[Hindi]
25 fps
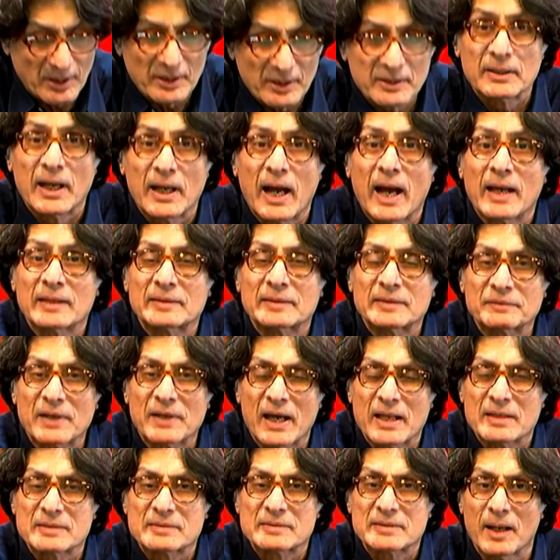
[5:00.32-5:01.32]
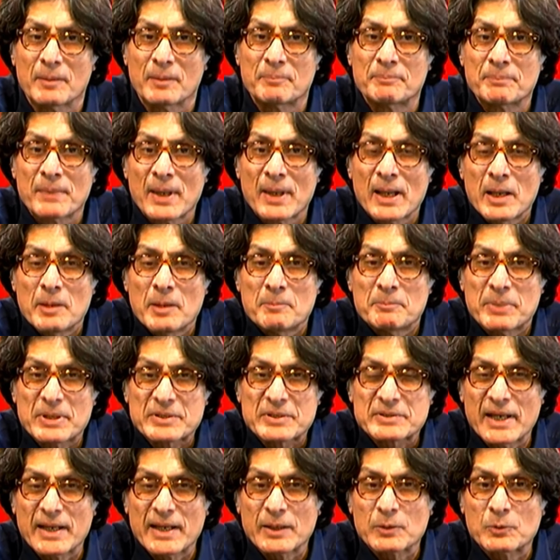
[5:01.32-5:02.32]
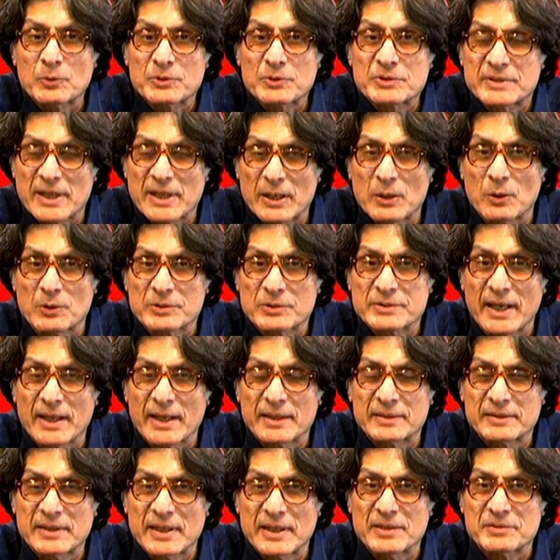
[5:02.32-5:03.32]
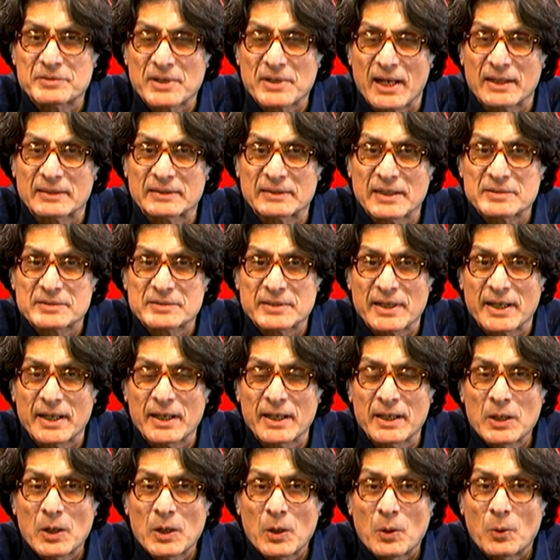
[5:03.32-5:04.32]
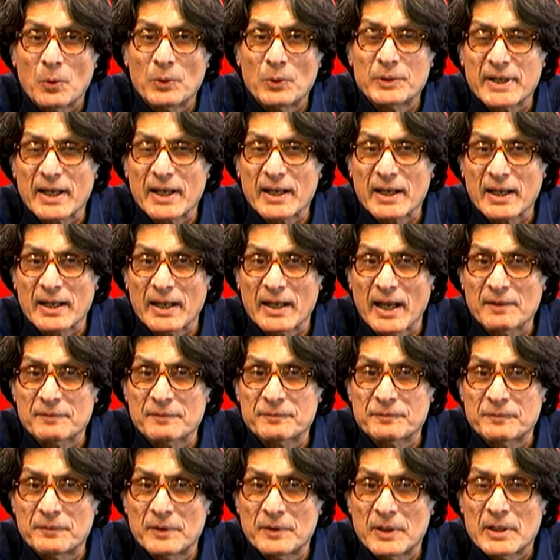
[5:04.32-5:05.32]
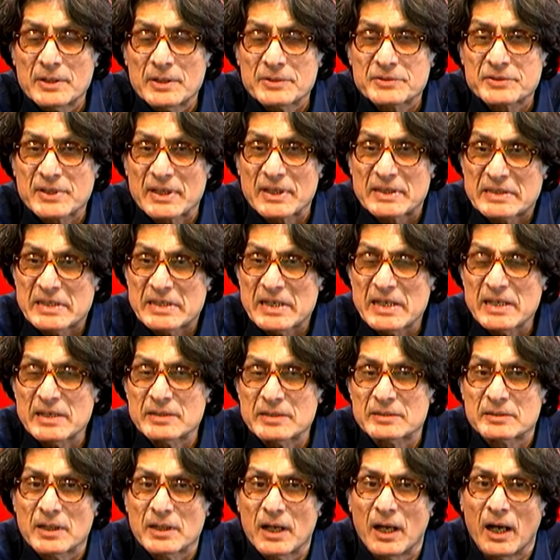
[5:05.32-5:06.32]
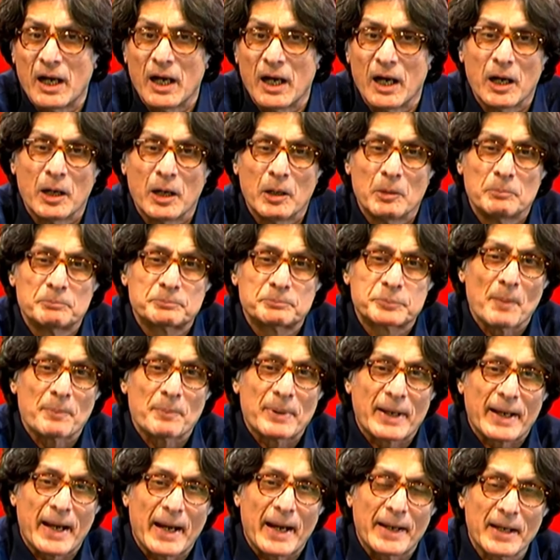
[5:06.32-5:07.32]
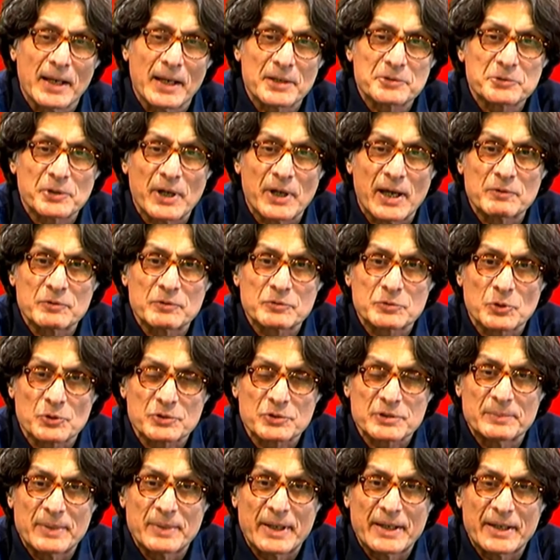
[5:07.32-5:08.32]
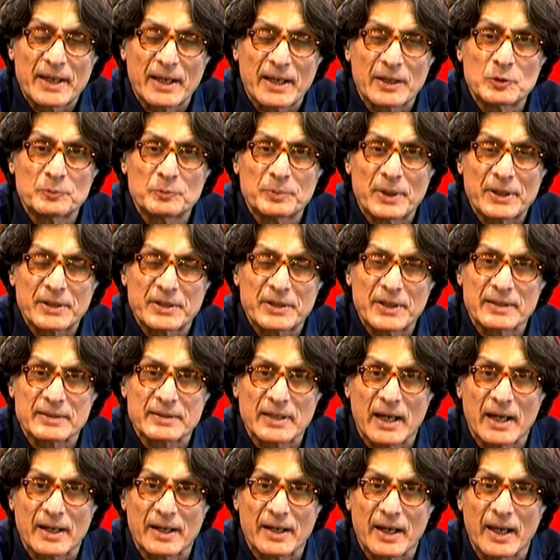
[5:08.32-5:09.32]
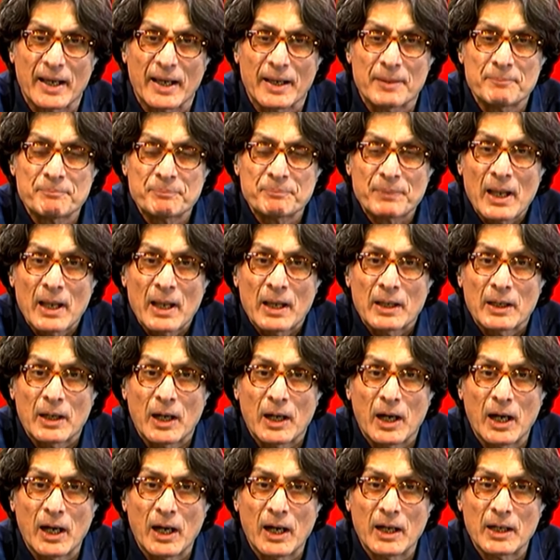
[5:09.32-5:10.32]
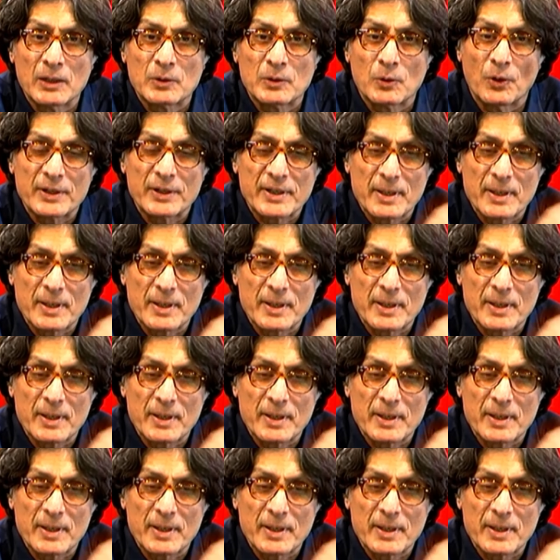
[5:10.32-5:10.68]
और आतिफ खान साहब पिछले कुछ दिनों से तीन चार दिन से उनके ख़िलाफ़ शदीद प्रोपेगेंडा जो है वो सोशल मीडिया के ऊपर किया जा रहा है कोर